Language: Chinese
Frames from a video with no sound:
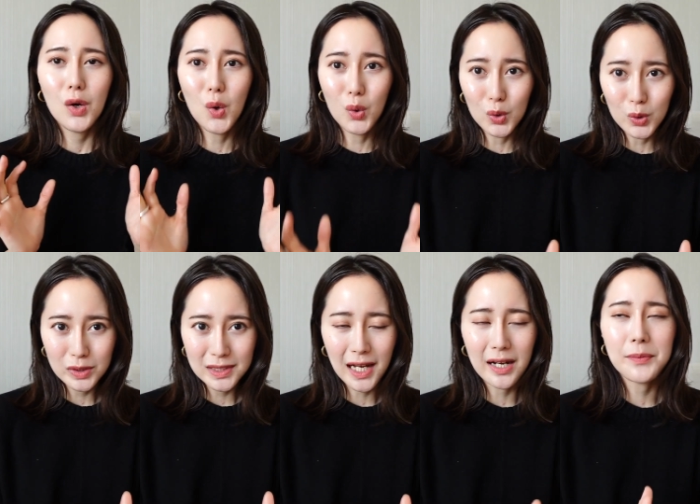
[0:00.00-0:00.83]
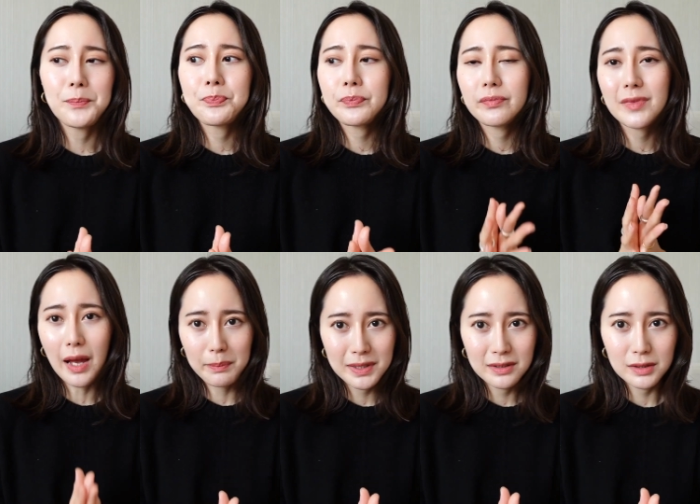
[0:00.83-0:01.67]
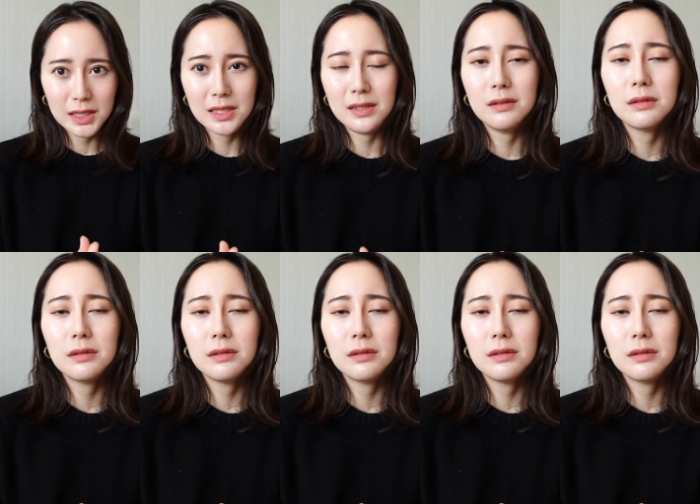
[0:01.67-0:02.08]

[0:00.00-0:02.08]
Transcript: 喉咙痒，打喷嚏。